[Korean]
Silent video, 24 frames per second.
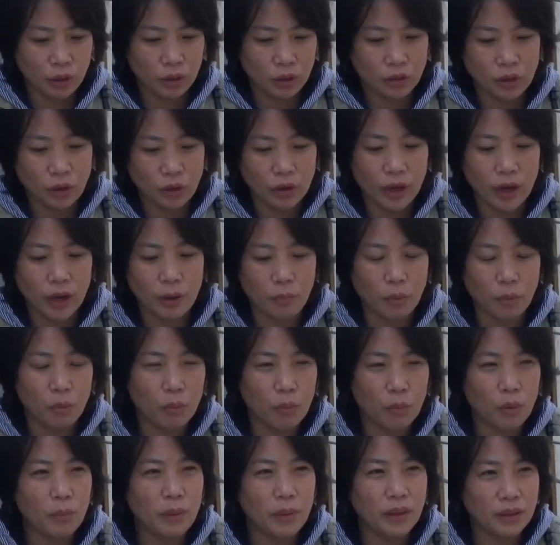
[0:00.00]
저희가
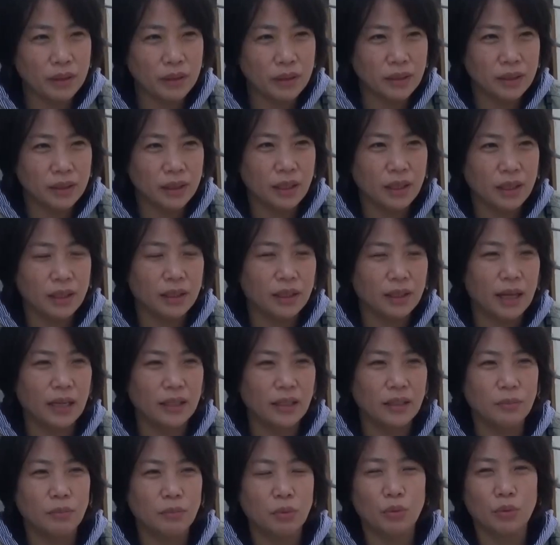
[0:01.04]
봄봄의 뜻이
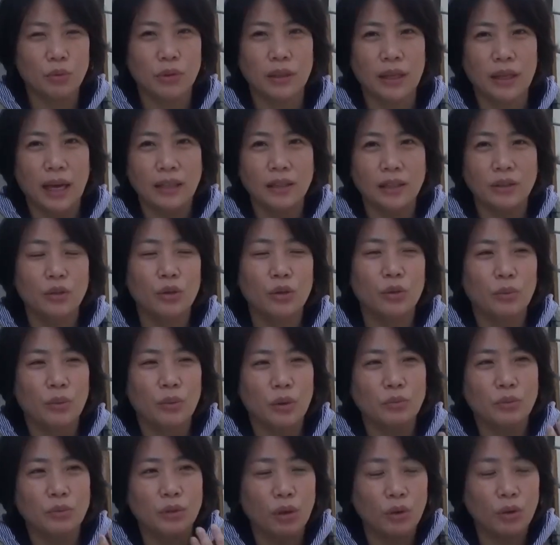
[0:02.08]
나를
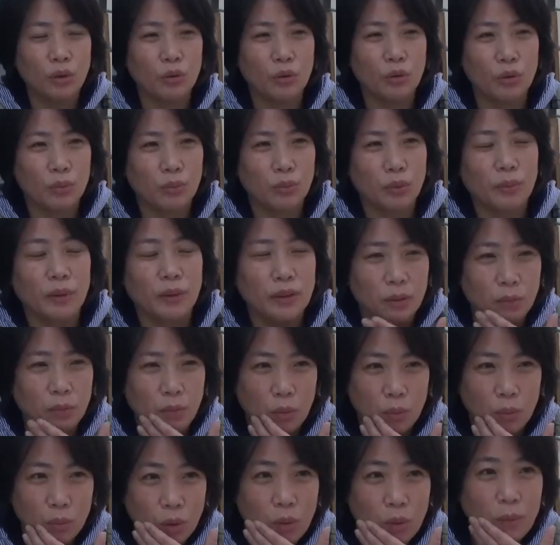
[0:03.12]
돌봄, 서로 돌봄해서
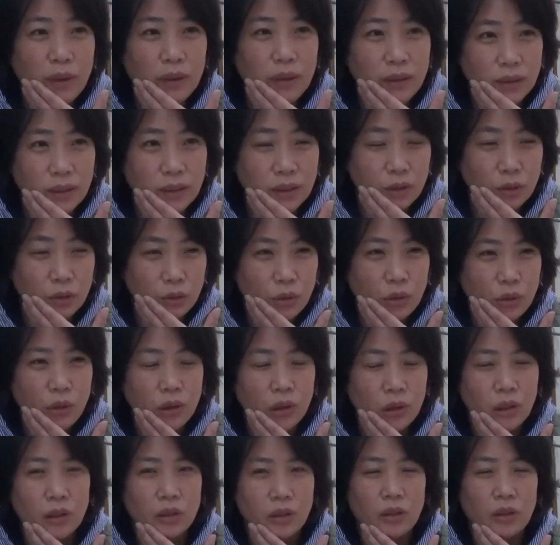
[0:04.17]
봄봄의 뜻이고,